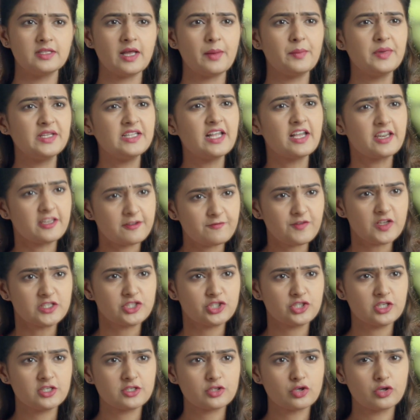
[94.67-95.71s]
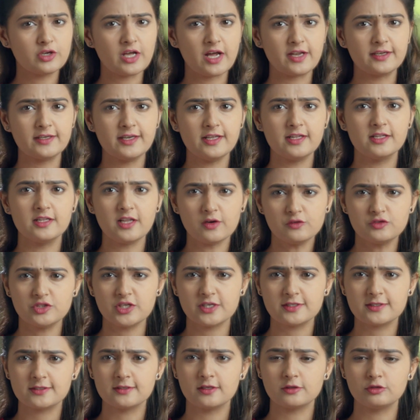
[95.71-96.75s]
నా మీద రివెంజ్ తీర్చుకోవడానికి
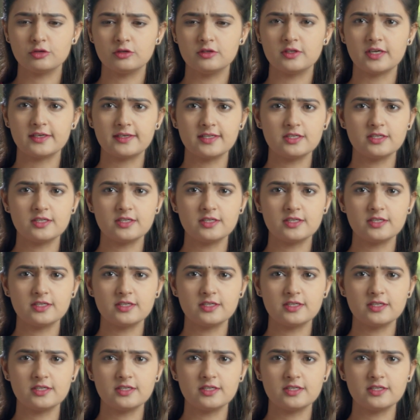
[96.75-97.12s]
లవ్ చేసినట్టు